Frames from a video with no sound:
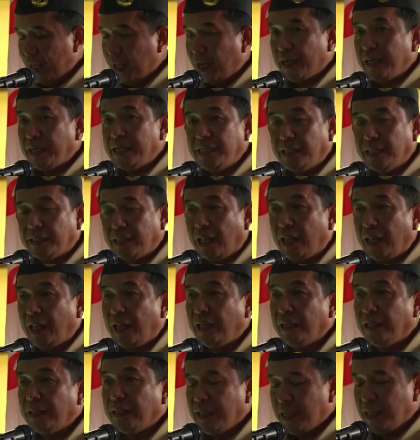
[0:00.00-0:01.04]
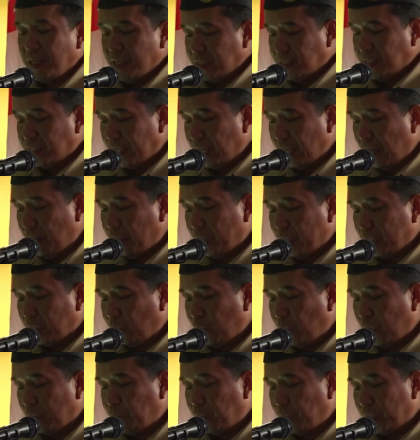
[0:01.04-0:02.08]
digital. Sehingga
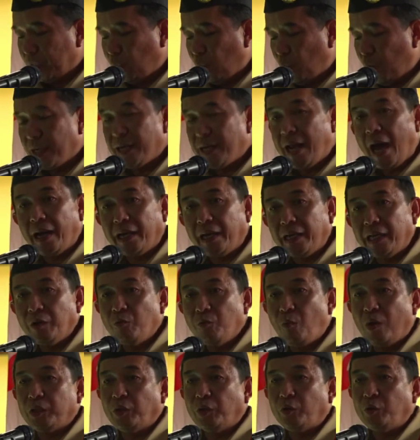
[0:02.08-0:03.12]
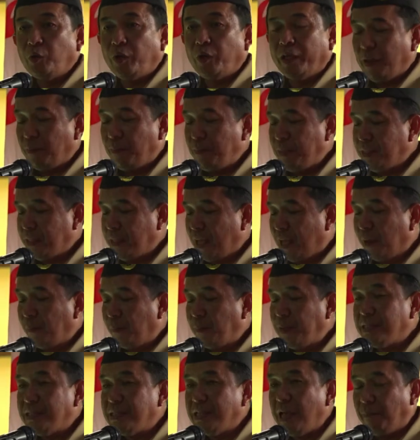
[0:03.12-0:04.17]
pertemuan-pertemuan daring waktu itu kita bisa
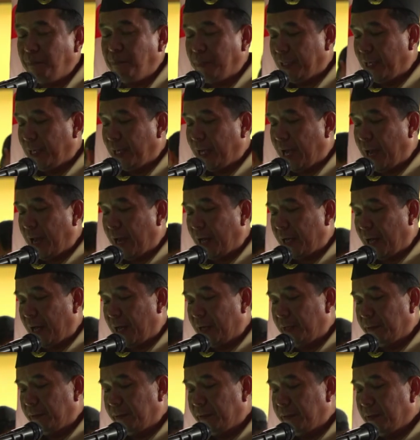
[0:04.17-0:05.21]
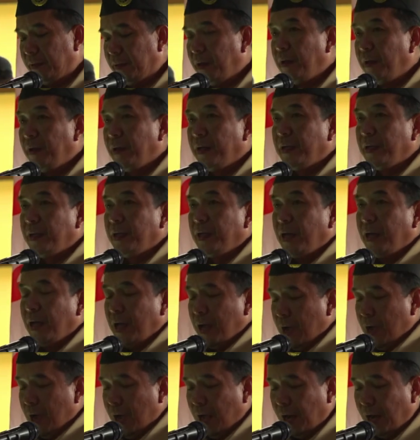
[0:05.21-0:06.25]
lebih siap menyelenggarakan.
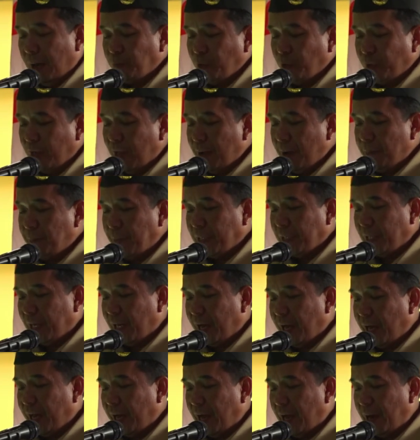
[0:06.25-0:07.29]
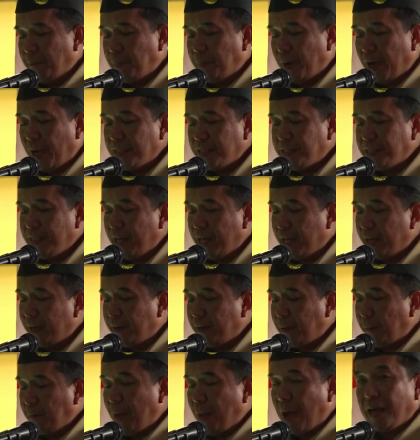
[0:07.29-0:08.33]
Alhamdulillah penyelenggaraan
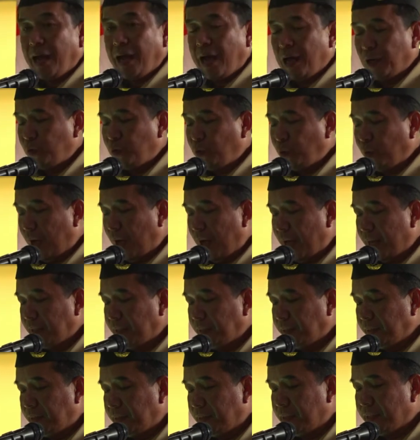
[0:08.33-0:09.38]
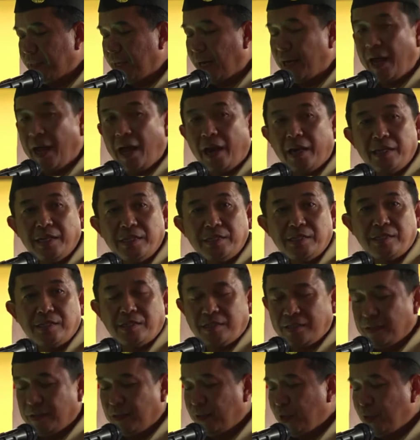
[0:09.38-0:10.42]
pengajian makna Al-Quran dan
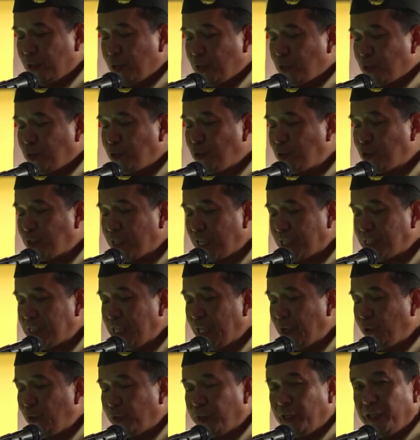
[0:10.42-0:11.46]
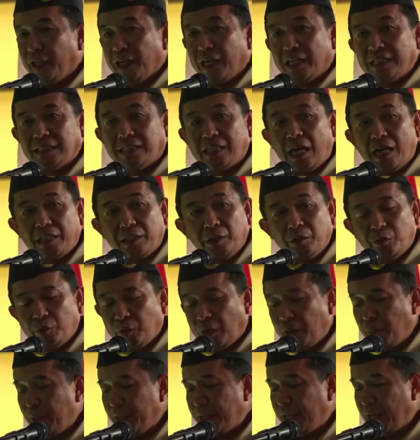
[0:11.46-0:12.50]
hadis sukses diikuti saat itu
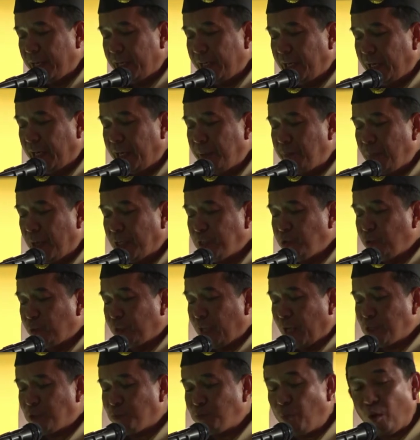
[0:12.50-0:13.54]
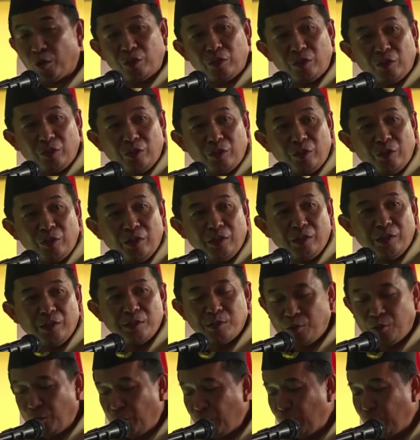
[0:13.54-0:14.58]
lebih dari 5 juta spot
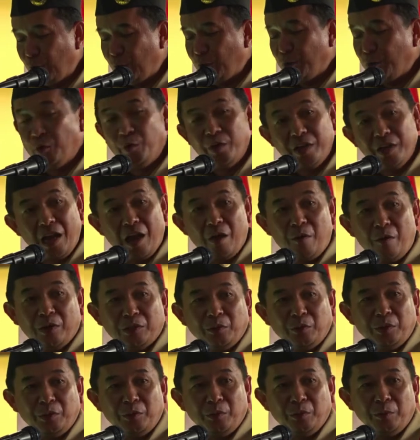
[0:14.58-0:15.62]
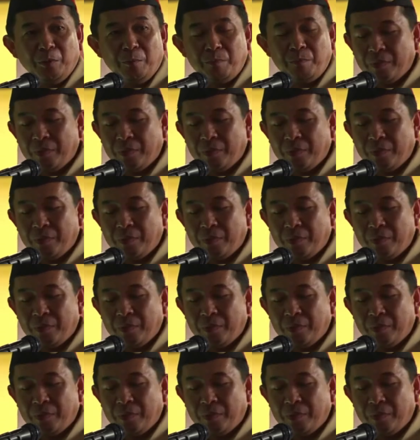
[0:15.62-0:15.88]
seluruh dunia waktu itu.